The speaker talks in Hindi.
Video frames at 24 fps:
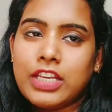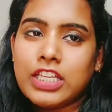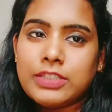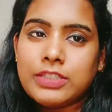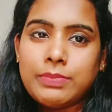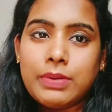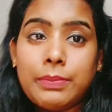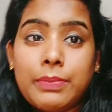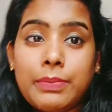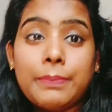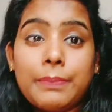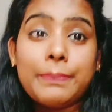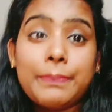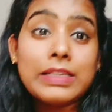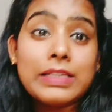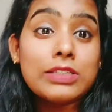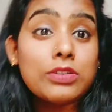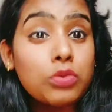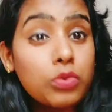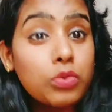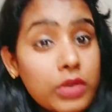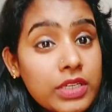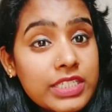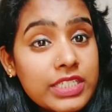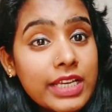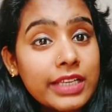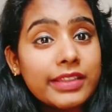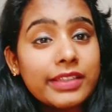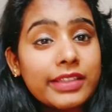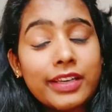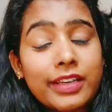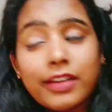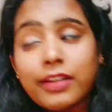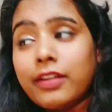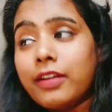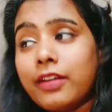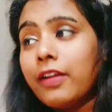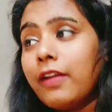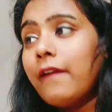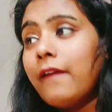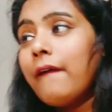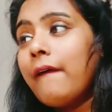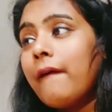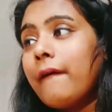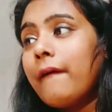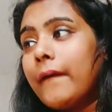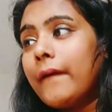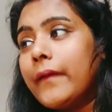फेस पे पिंपल्स हो ही जाते हैं
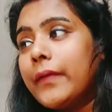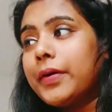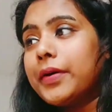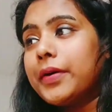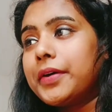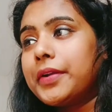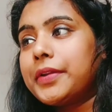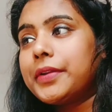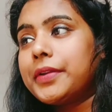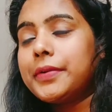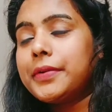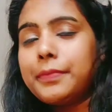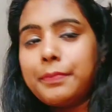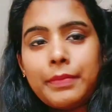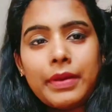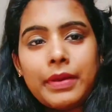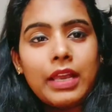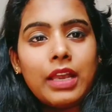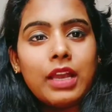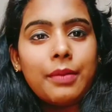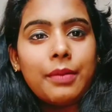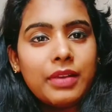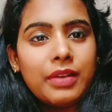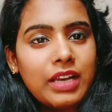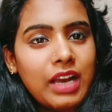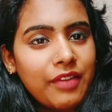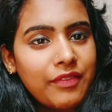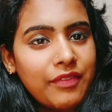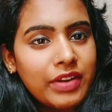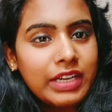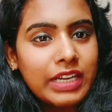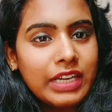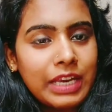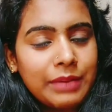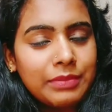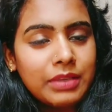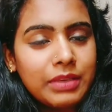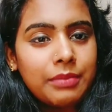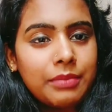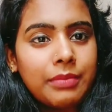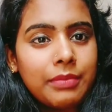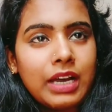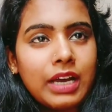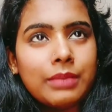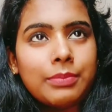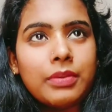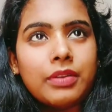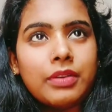और मैं अभी काफ़ी टाइम के
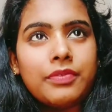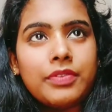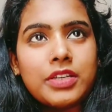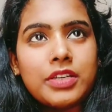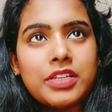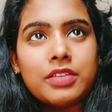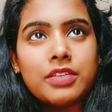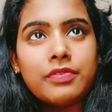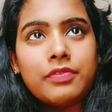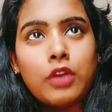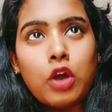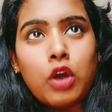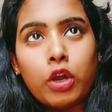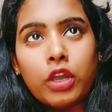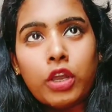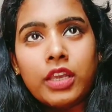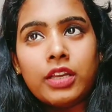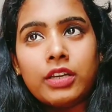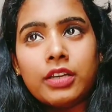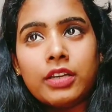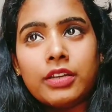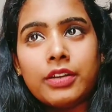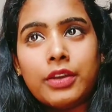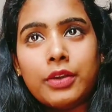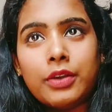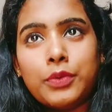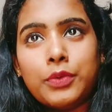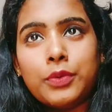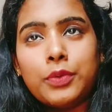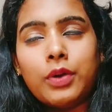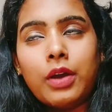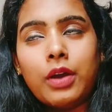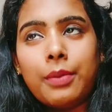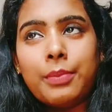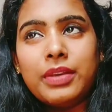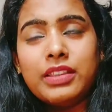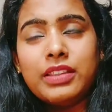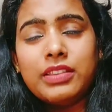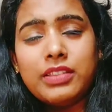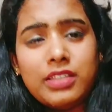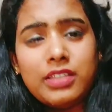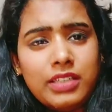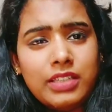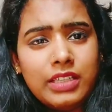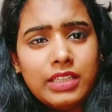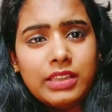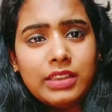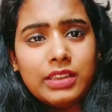बाद मैं फिर से व्लॉगिंग कर रही हूँ अभी
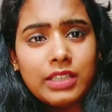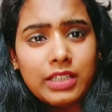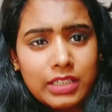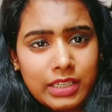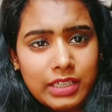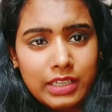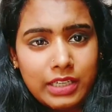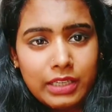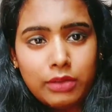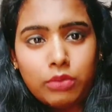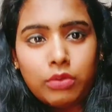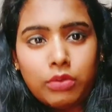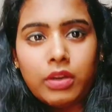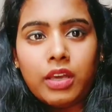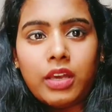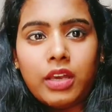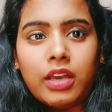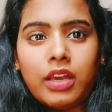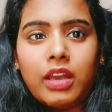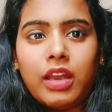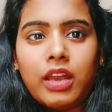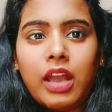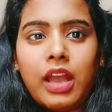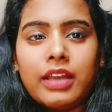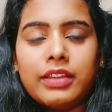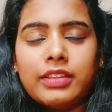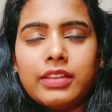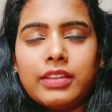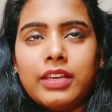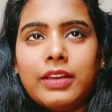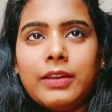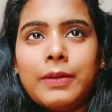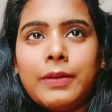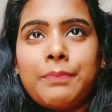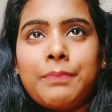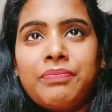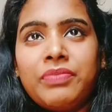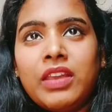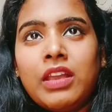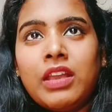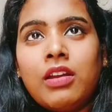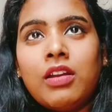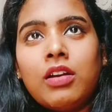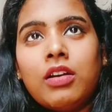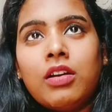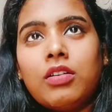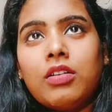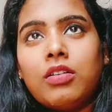थ्री थर्टी हो रहे हैं आई थिंक
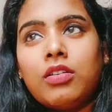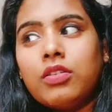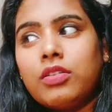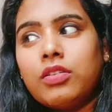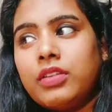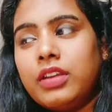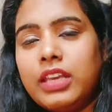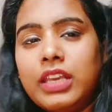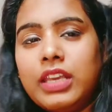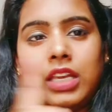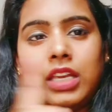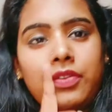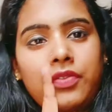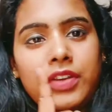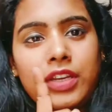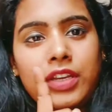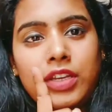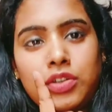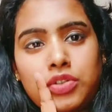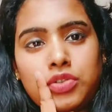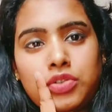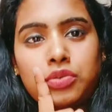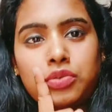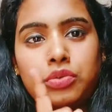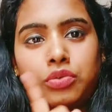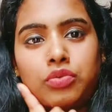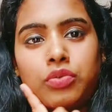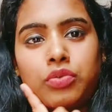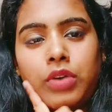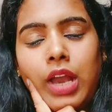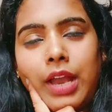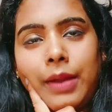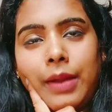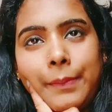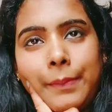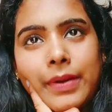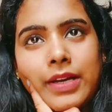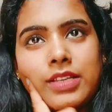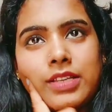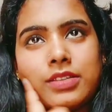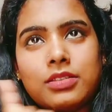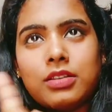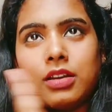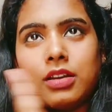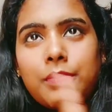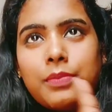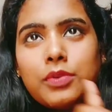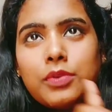और एक वीडियो शूट हुआ है
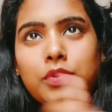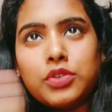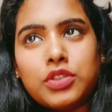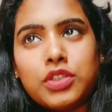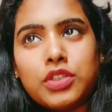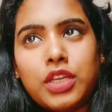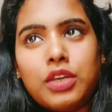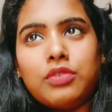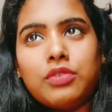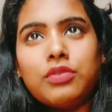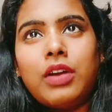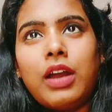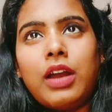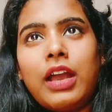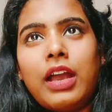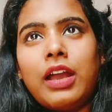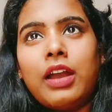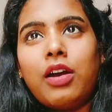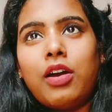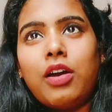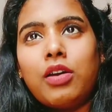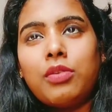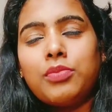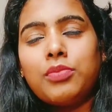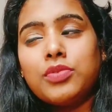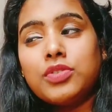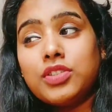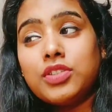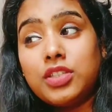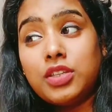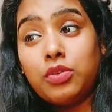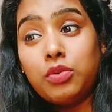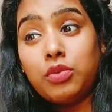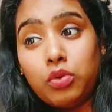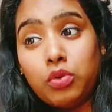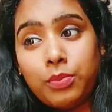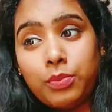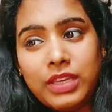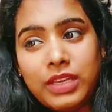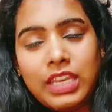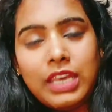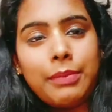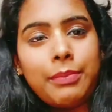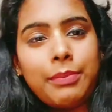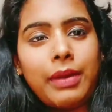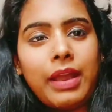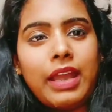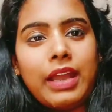बस अब कुछ नहीं हुआ है और मुझसे हो भी
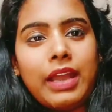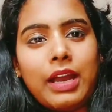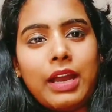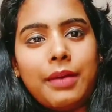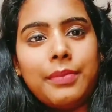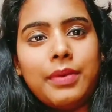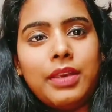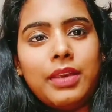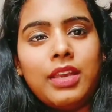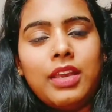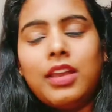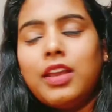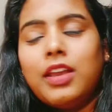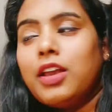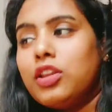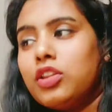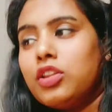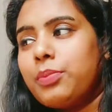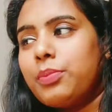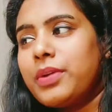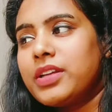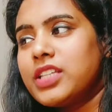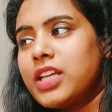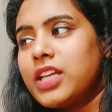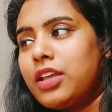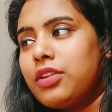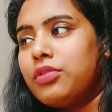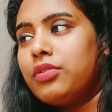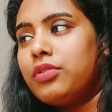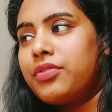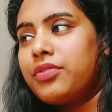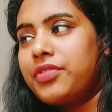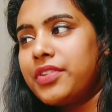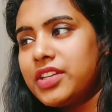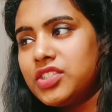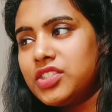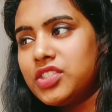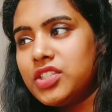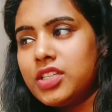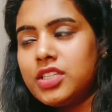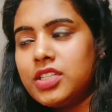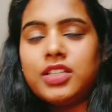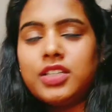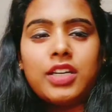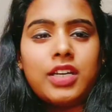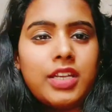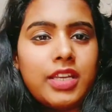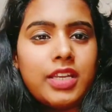नहीं पाएगा अभी तो मैं जा रही हूँ ड्रेस
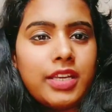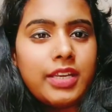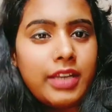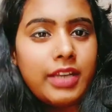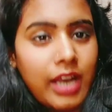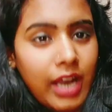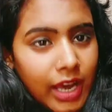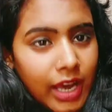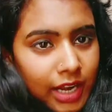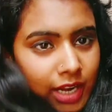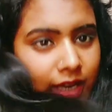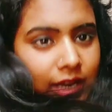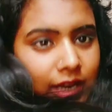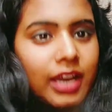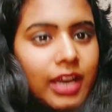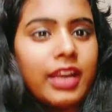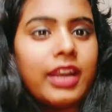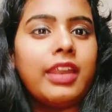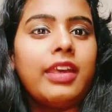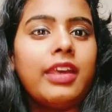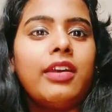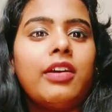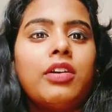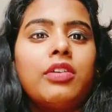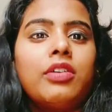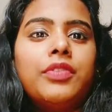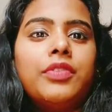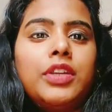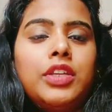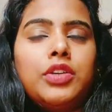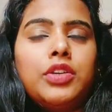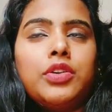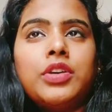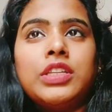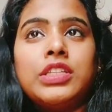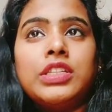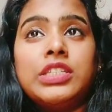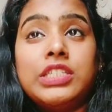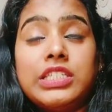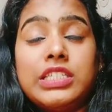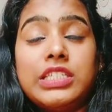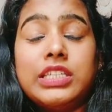चेंज करें खाना खाने और वीडियो